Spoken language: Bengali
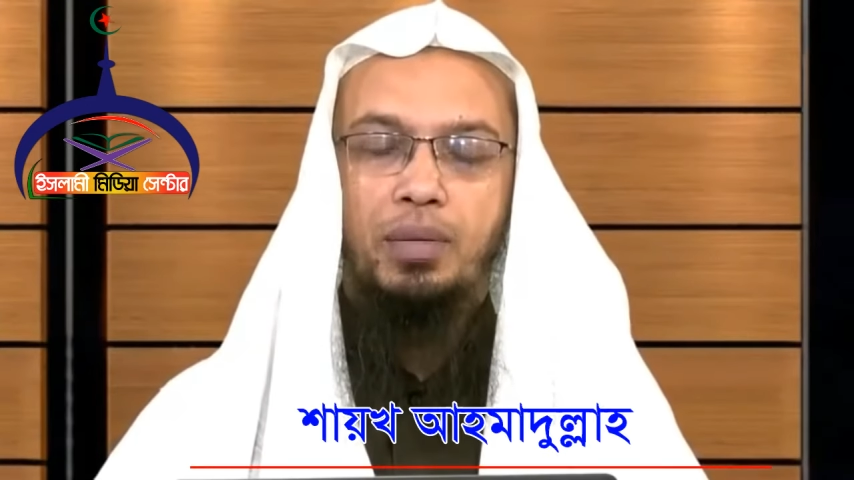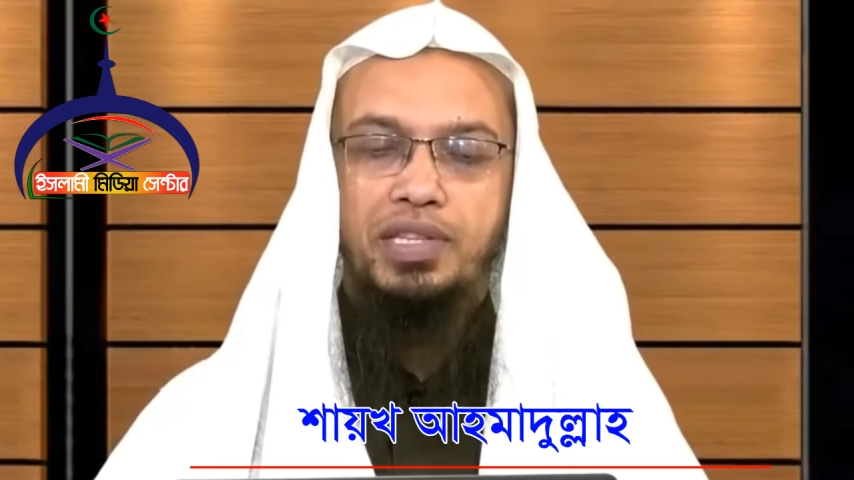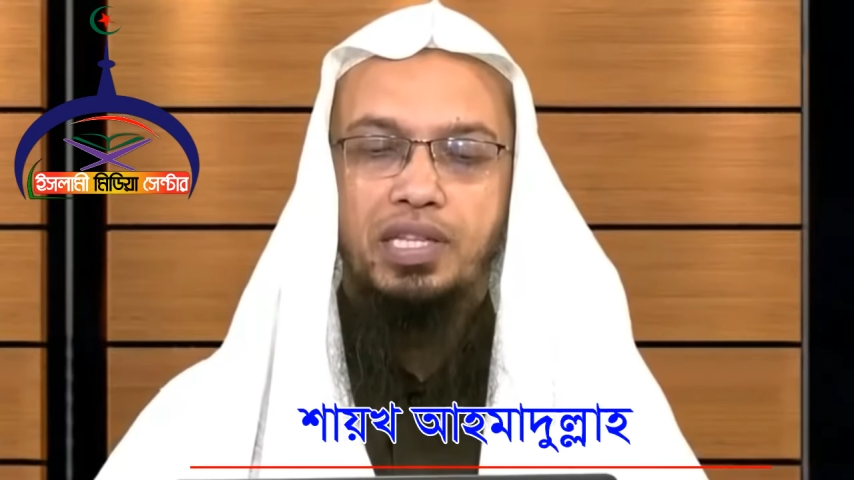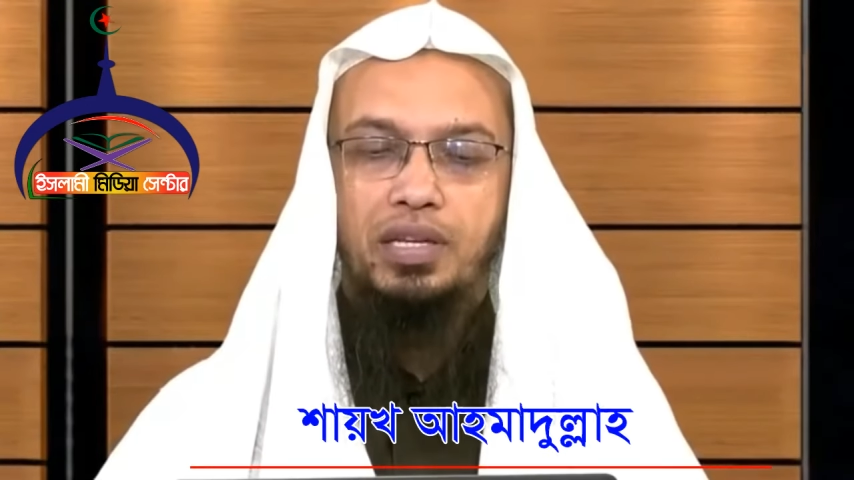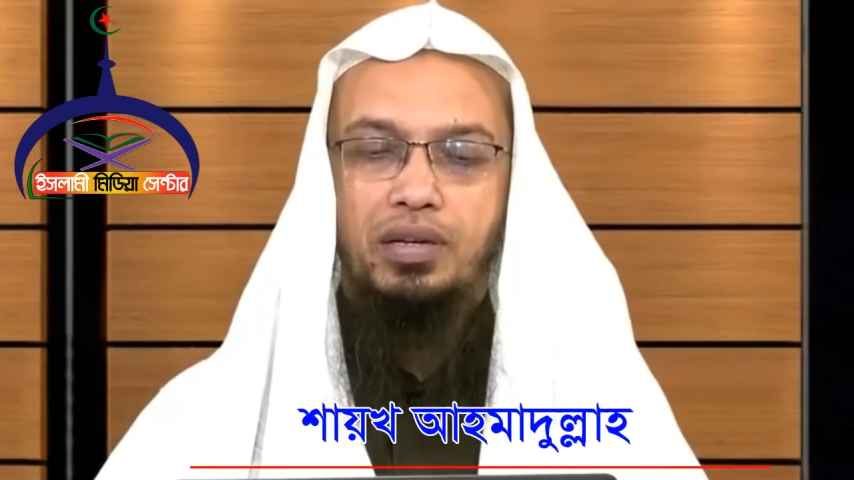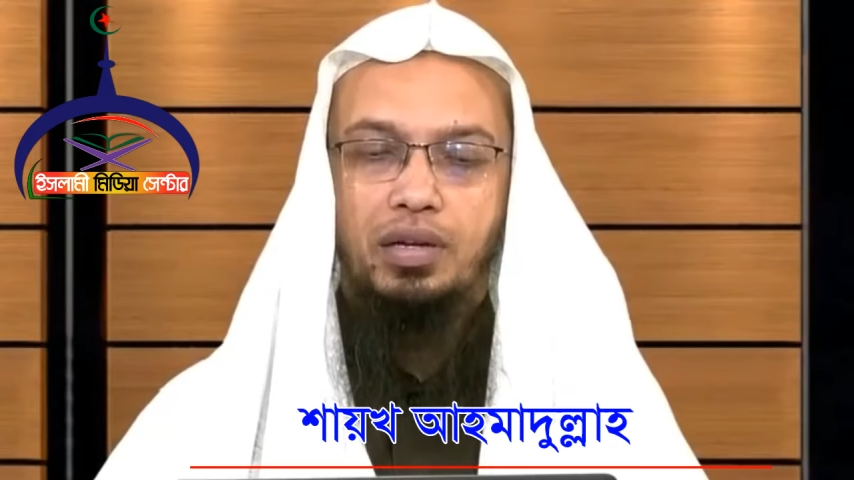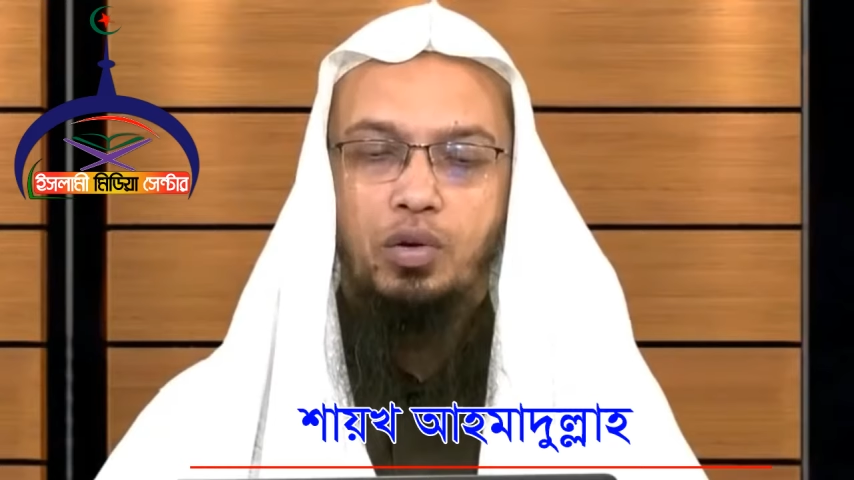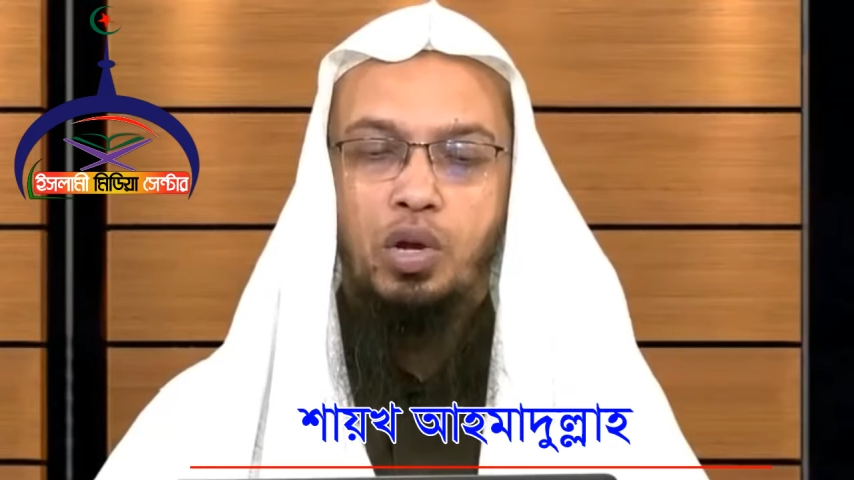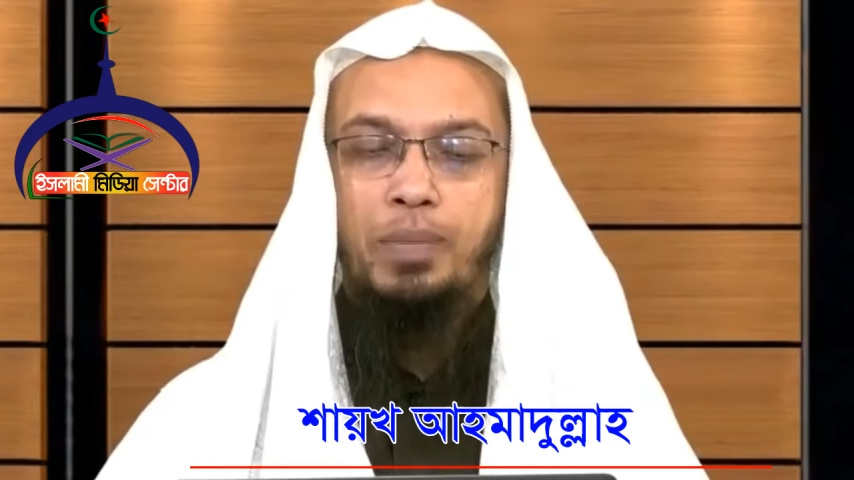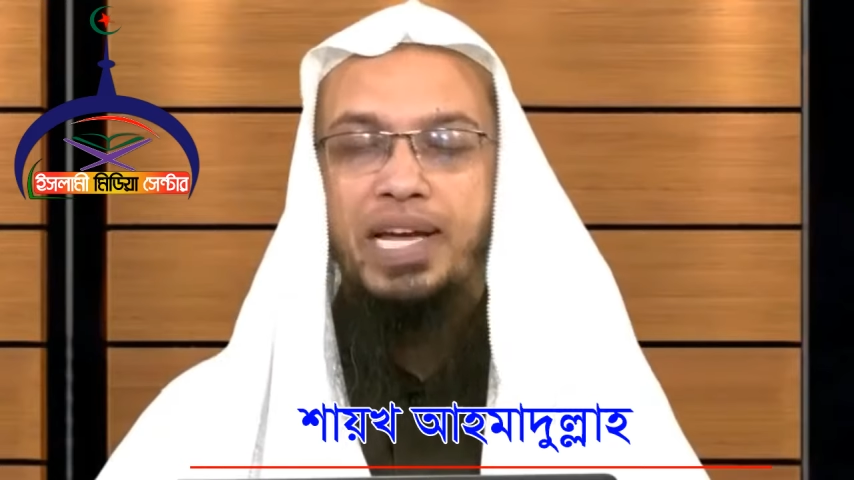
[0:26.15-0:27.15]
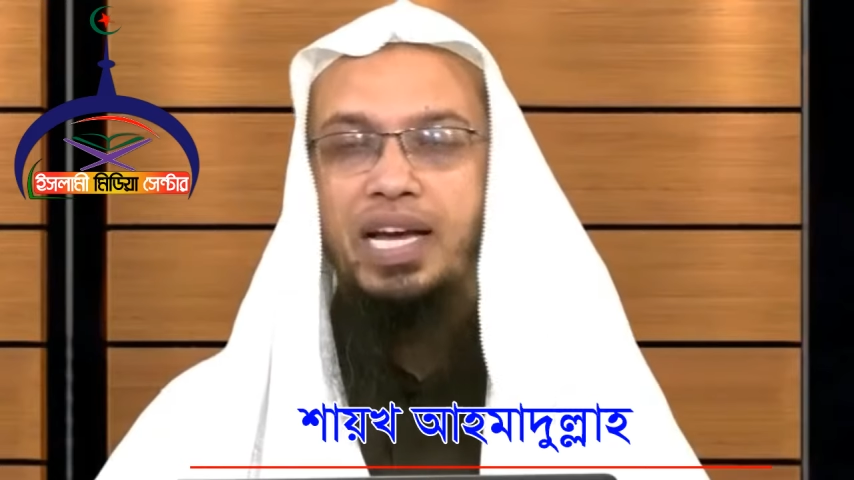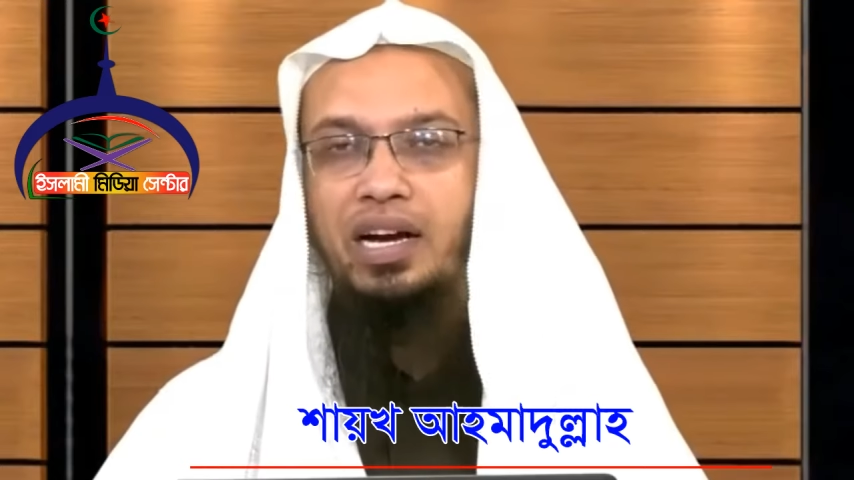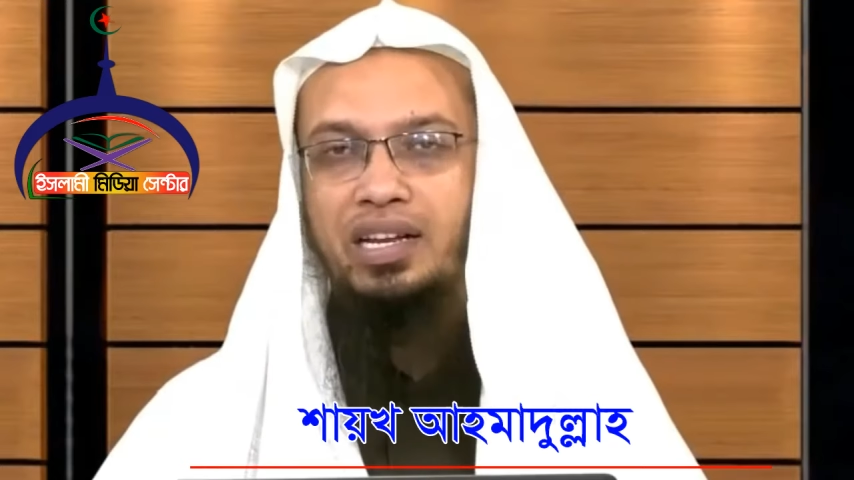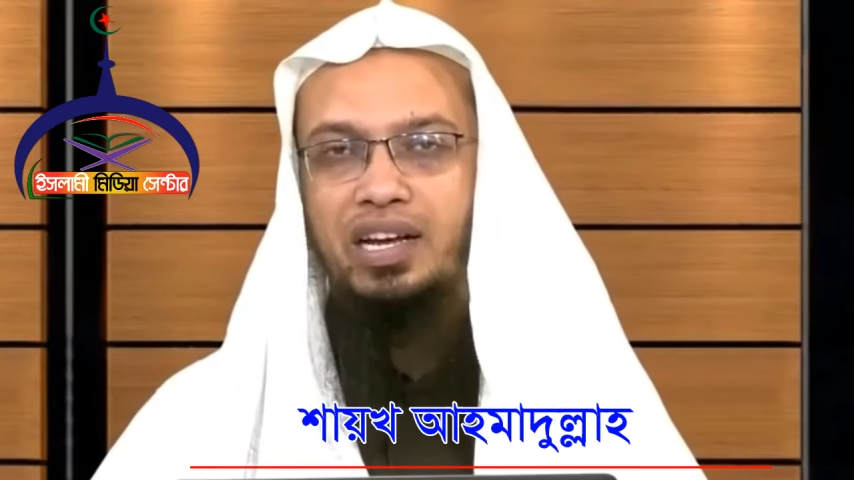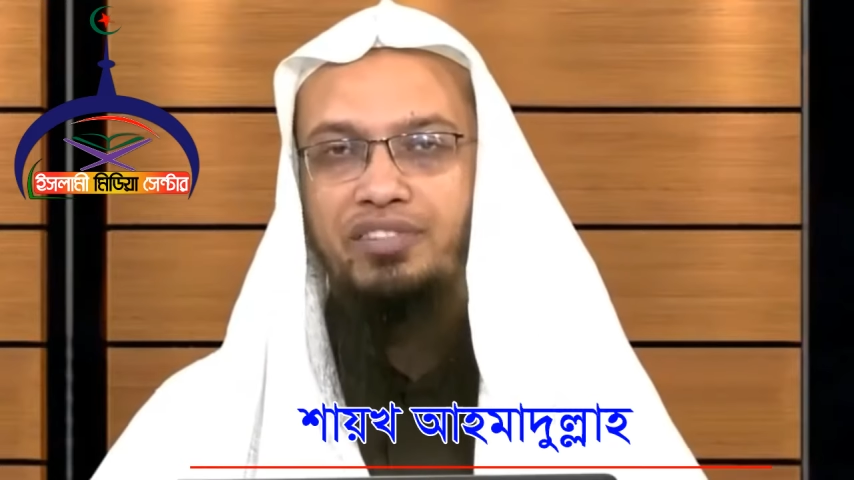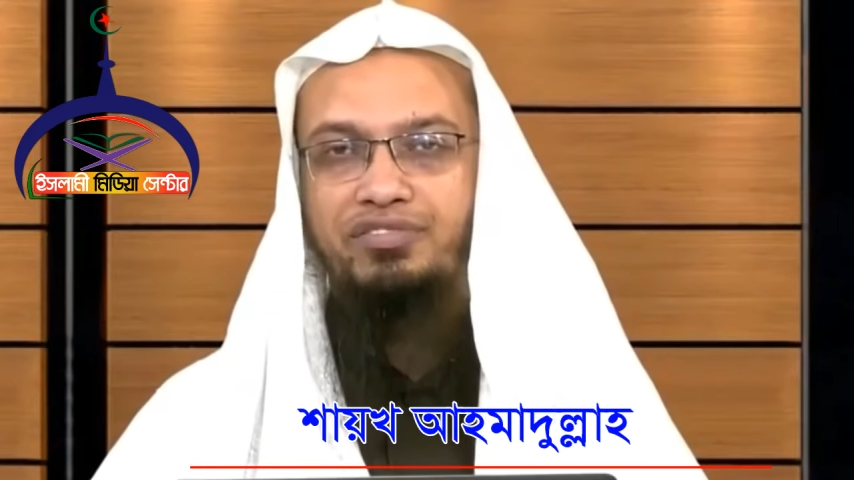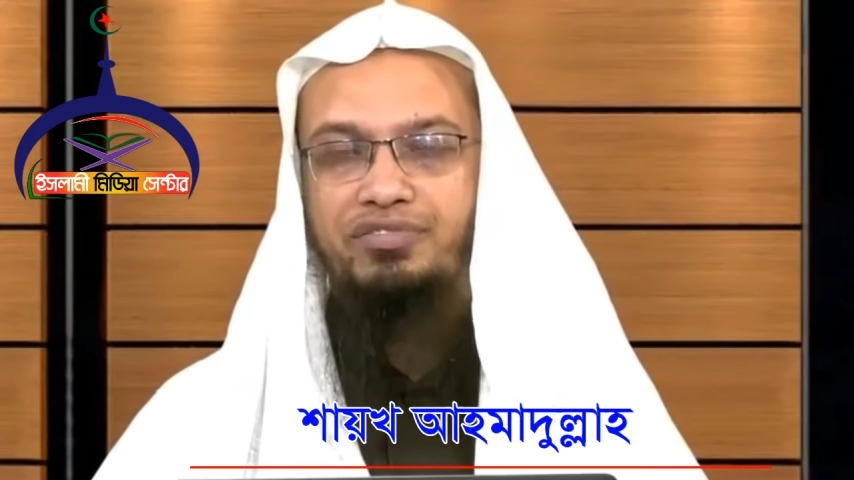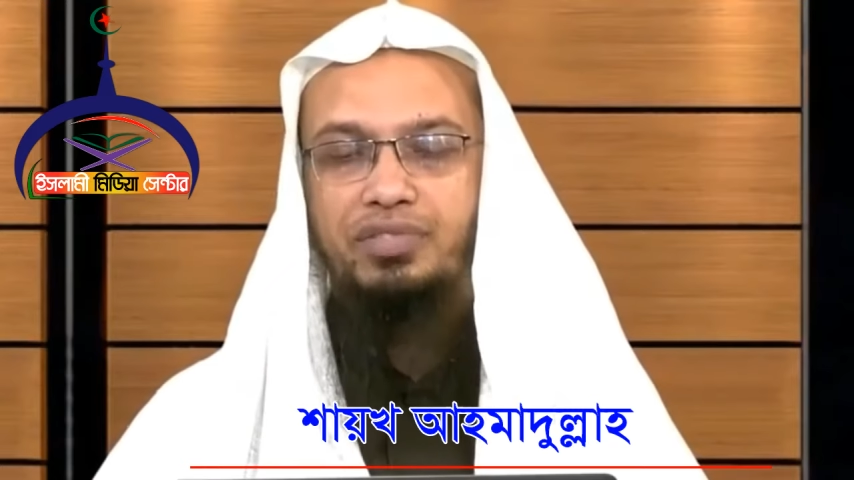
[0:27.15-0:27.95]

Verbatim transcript: আমাদের ওলামায় আহনাফ